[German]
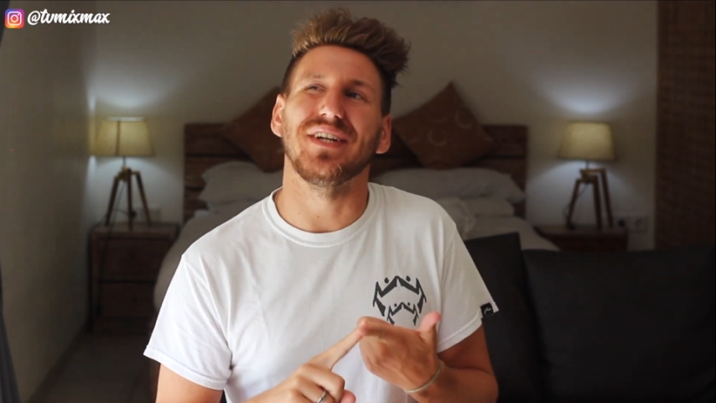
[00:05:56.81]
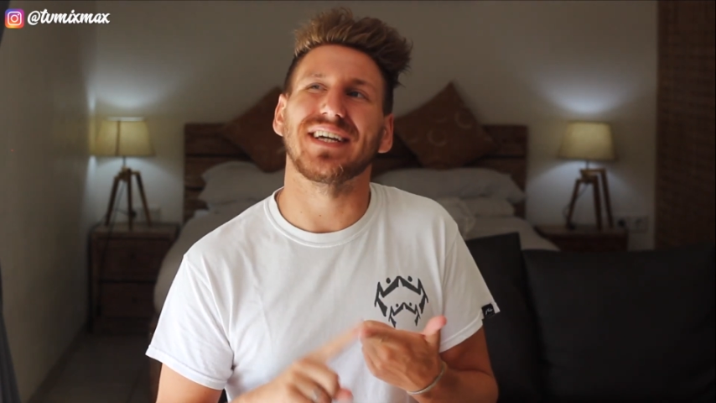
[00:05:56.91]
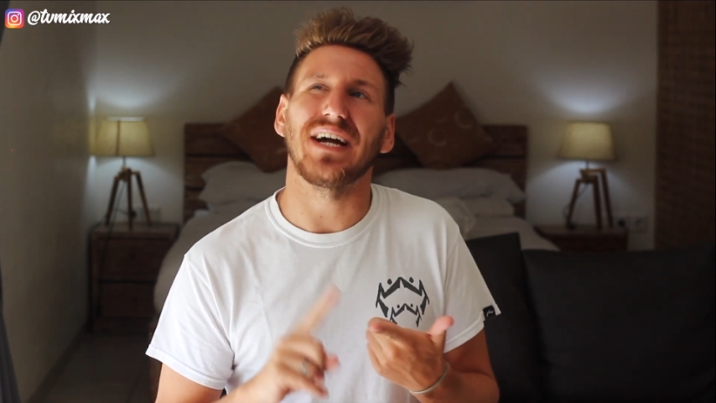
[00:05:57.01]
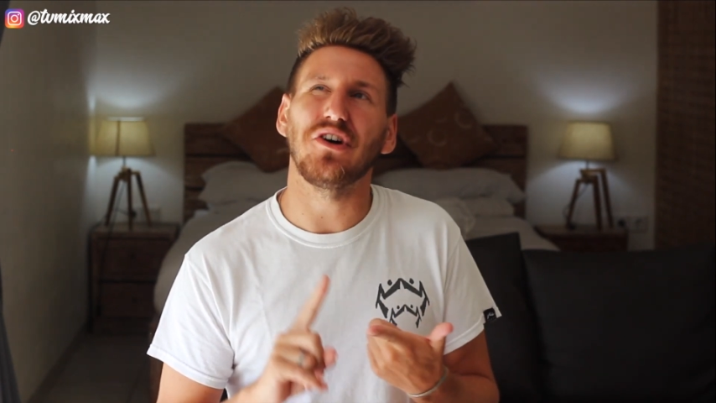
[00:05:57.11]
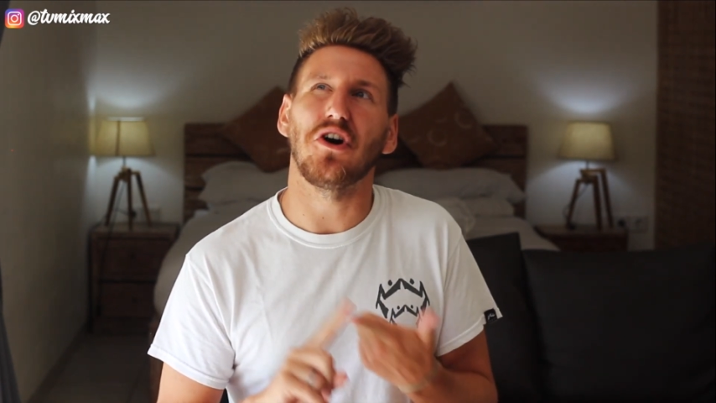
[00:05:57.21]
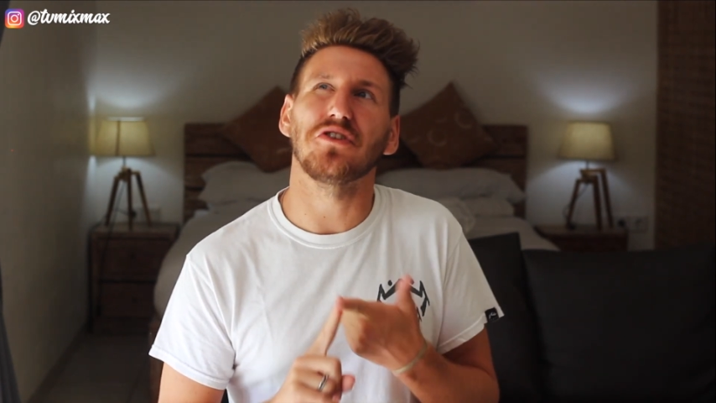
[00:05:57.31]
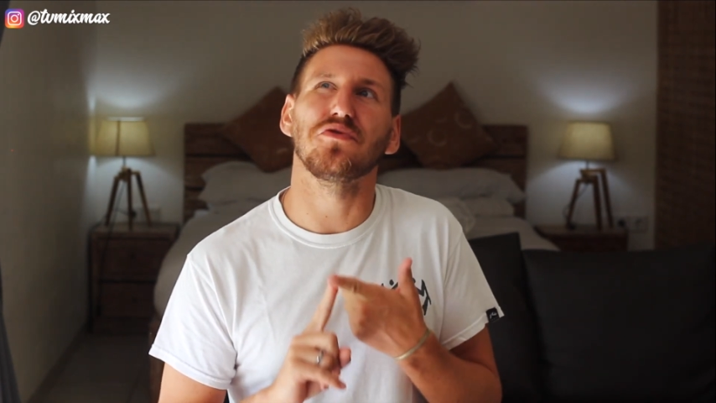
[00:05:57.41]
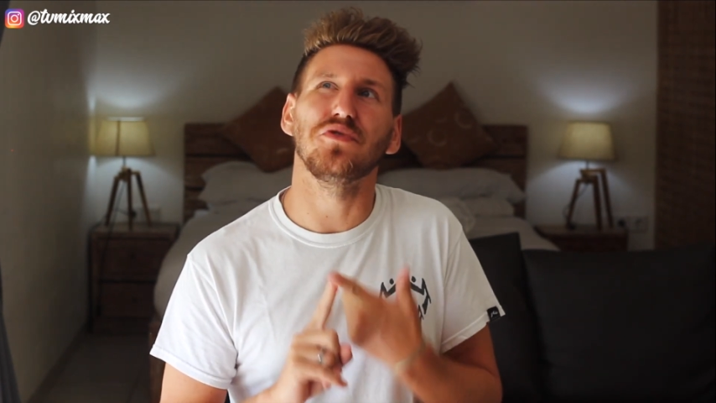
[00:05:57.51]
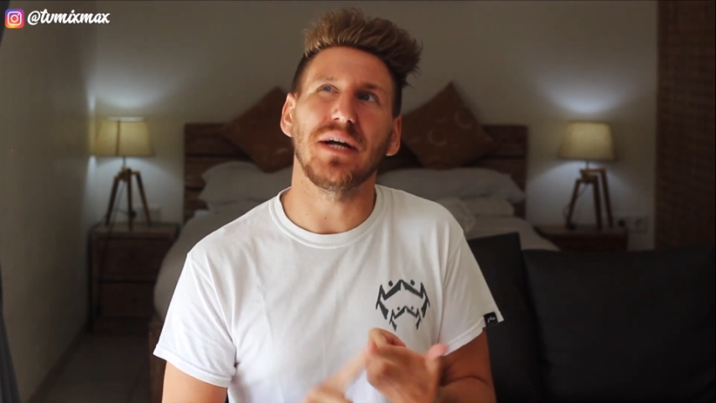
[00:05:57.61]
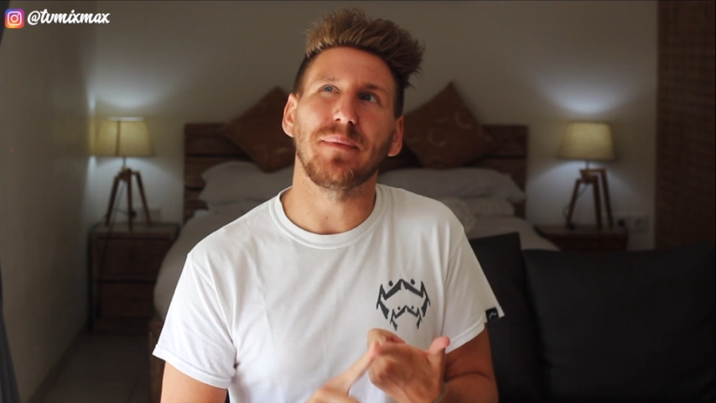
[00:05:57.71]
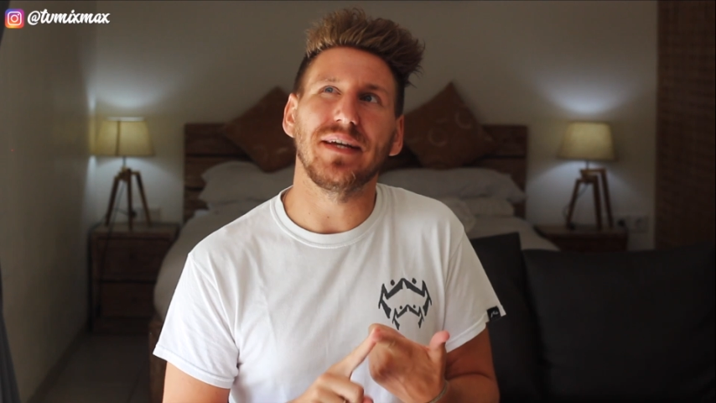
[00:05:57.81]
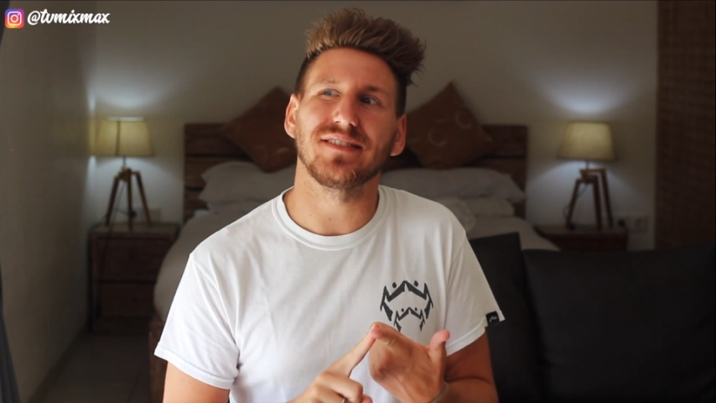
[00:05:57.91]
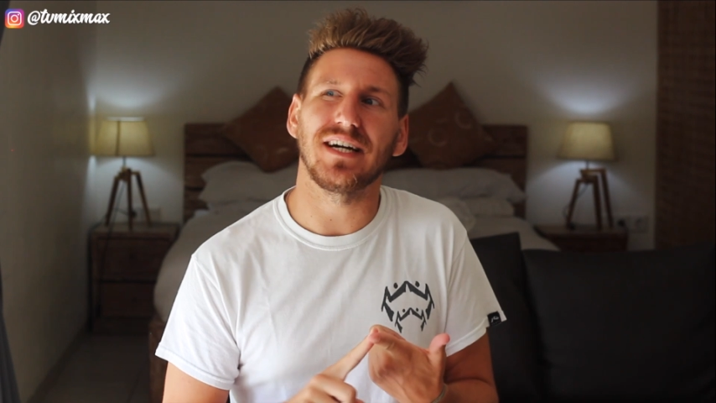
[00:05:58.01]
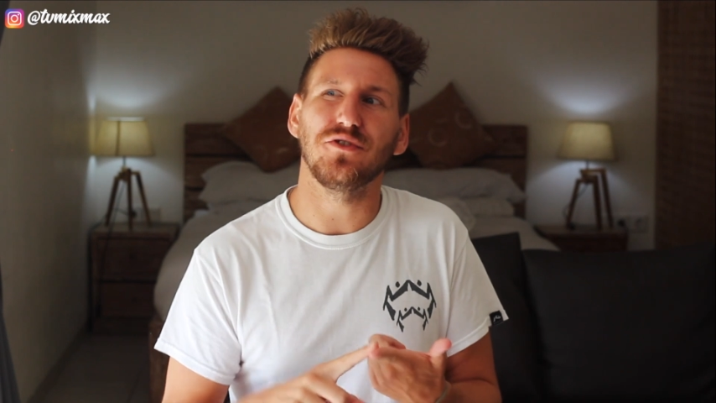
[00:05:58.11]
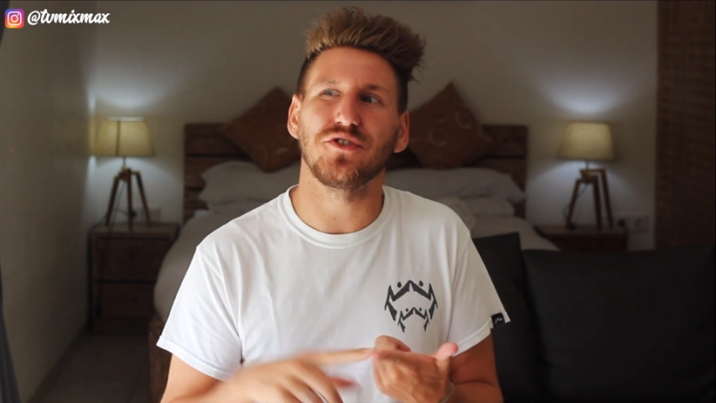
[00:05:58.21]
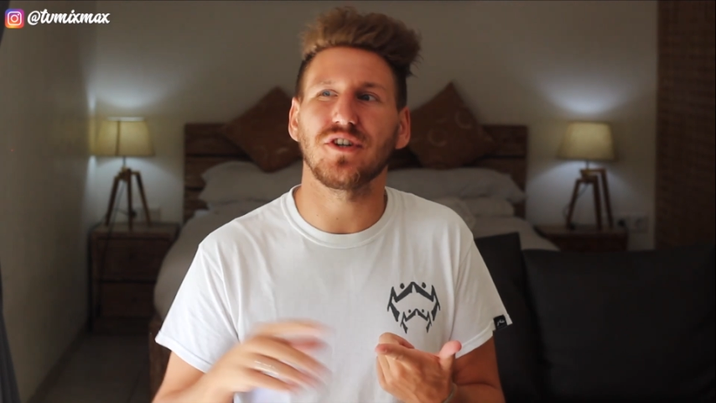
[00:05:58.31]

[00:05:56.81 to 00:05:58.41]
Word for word: ich kann ja ortsunabhängig sein und